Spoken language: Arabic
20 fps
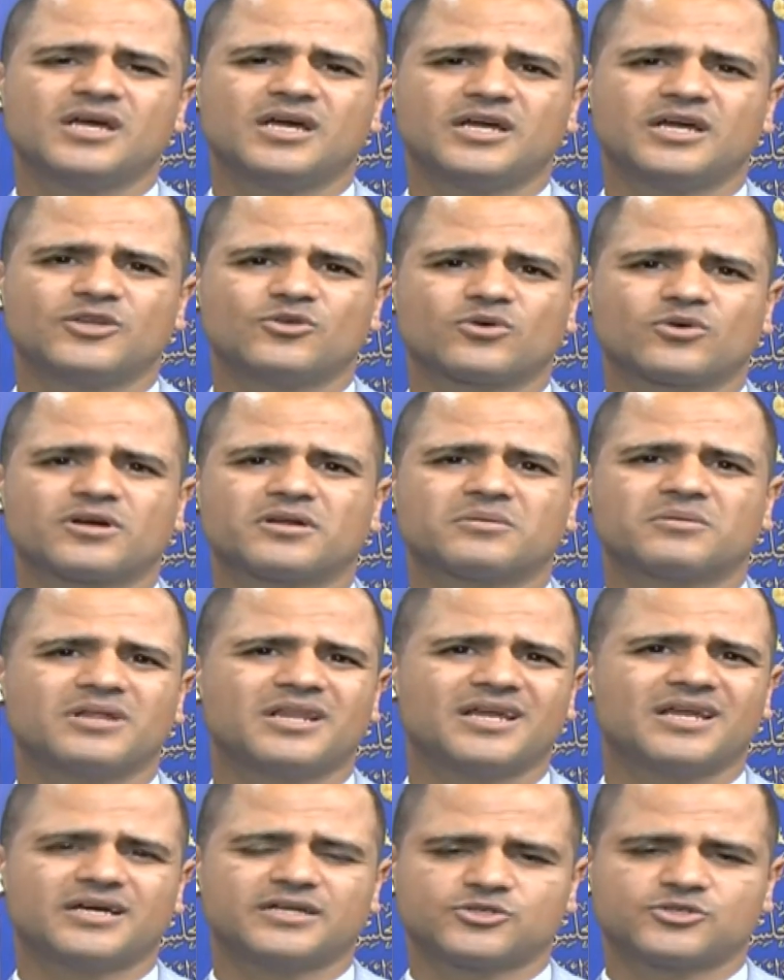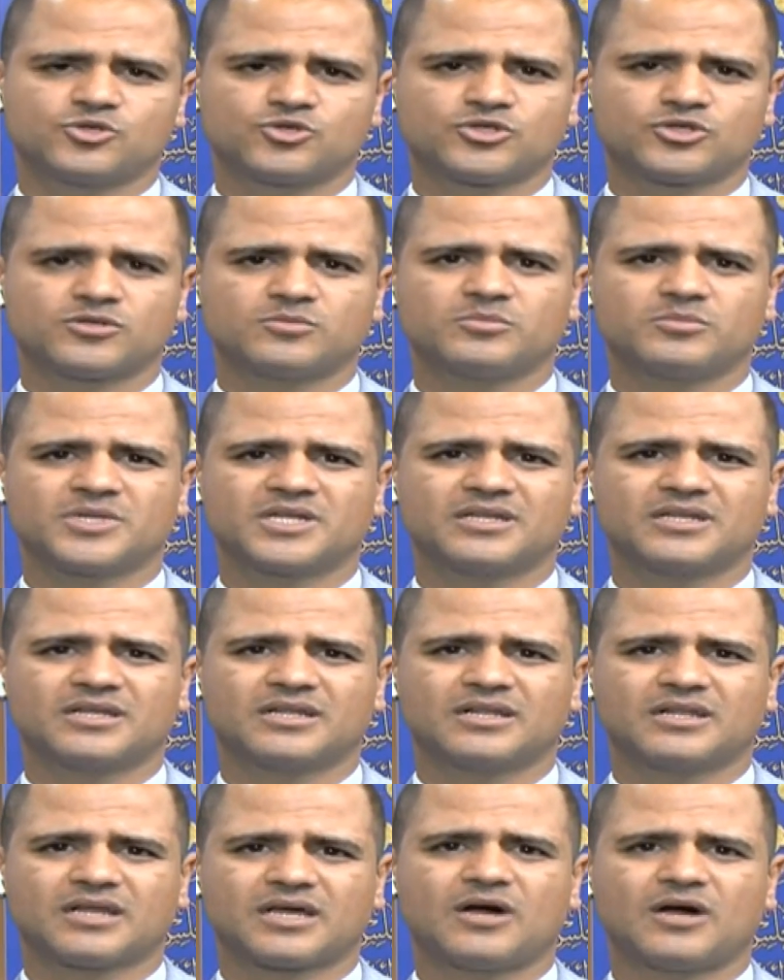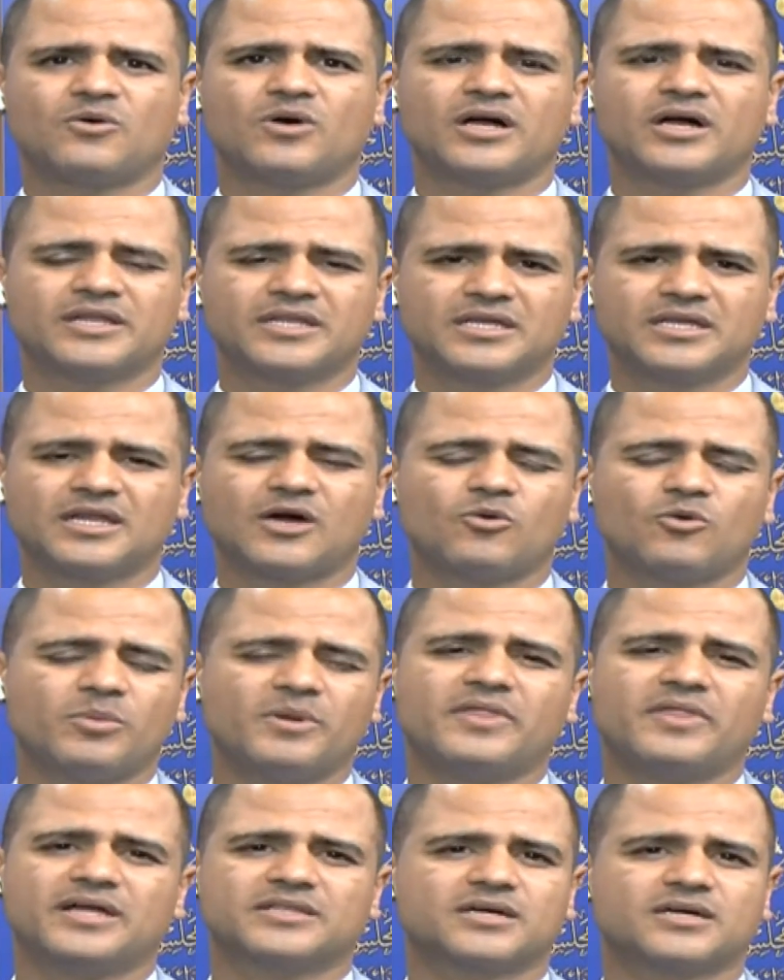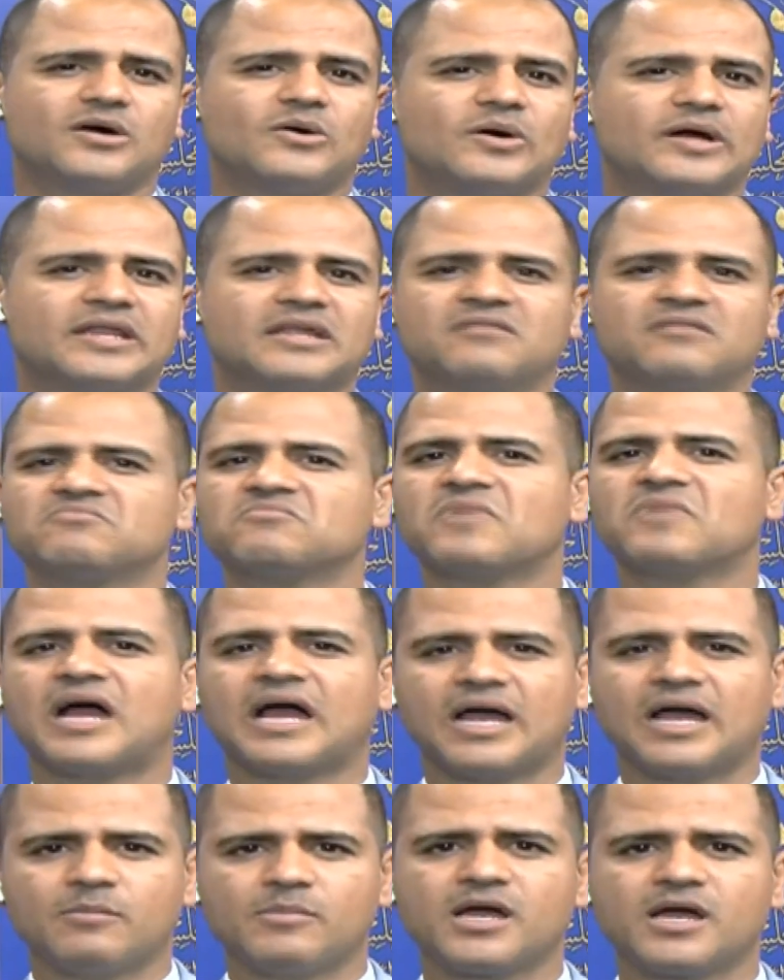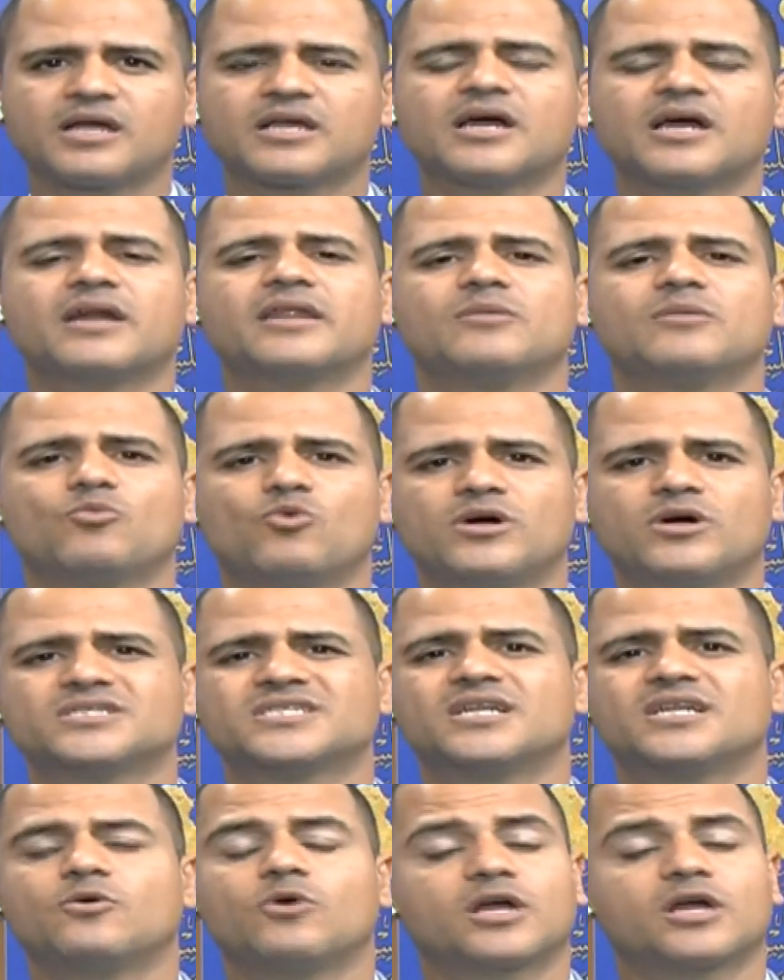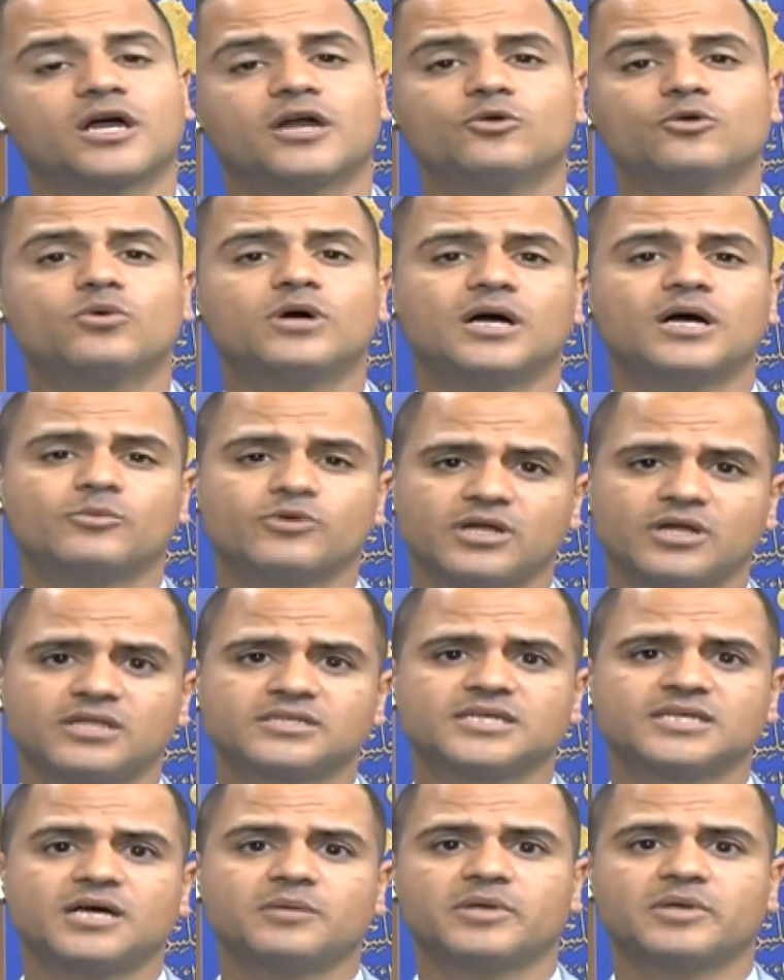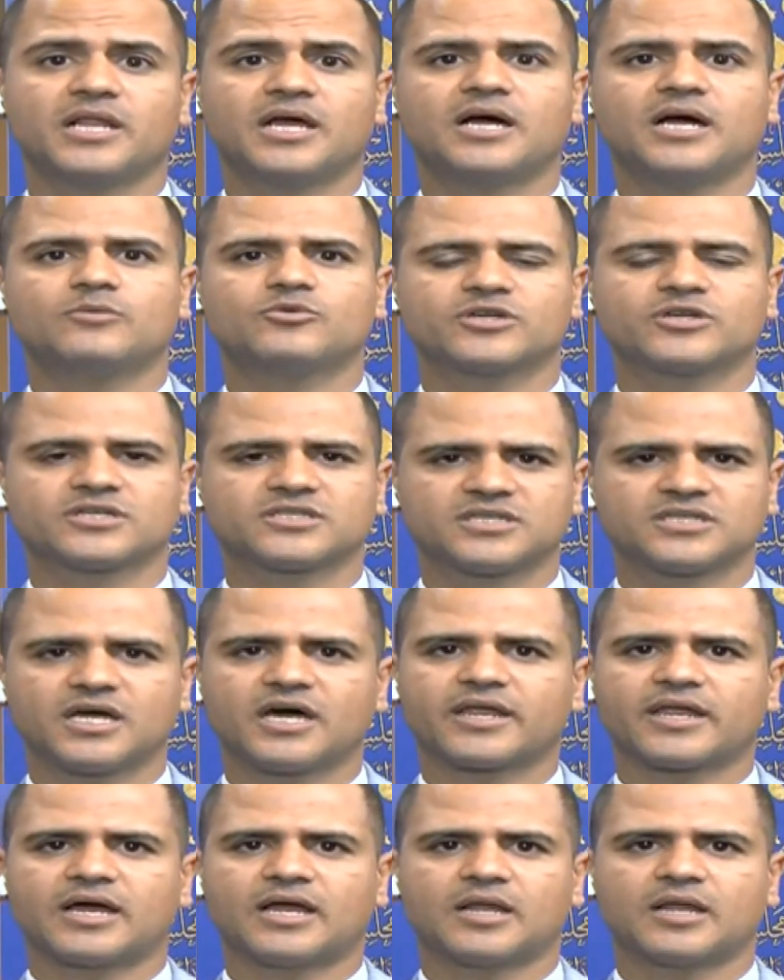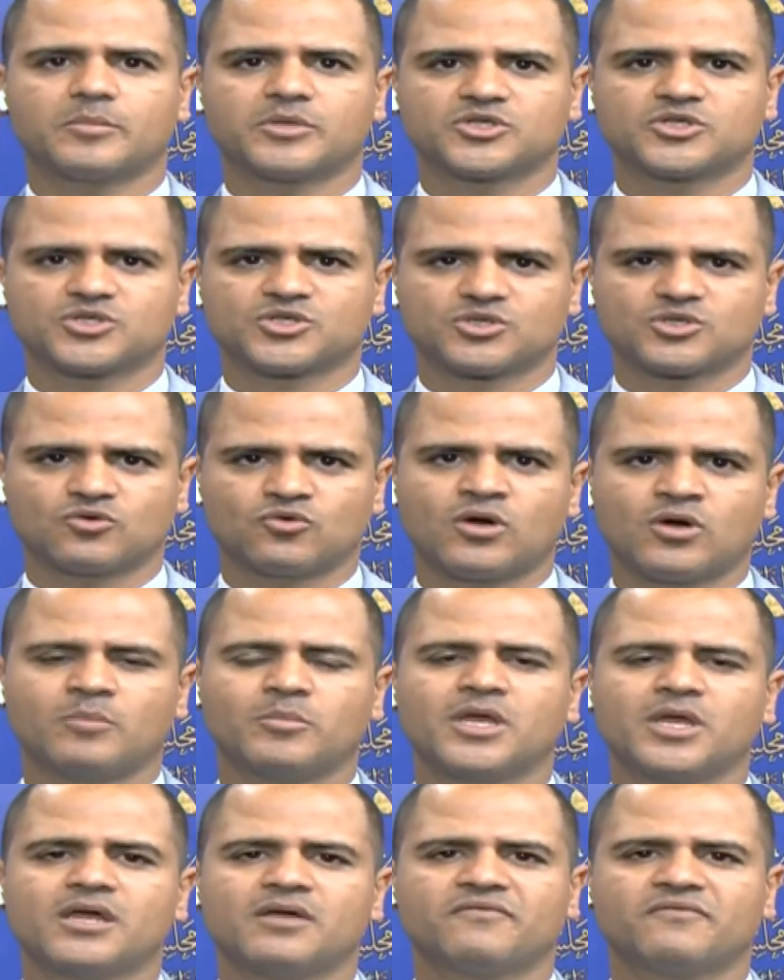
يقر إلا جزء من القوانين أو بضعة قوانين أهمها كان الموازنة وكان هو أمر إلزامي لا أمر اختياري على مجلس النواب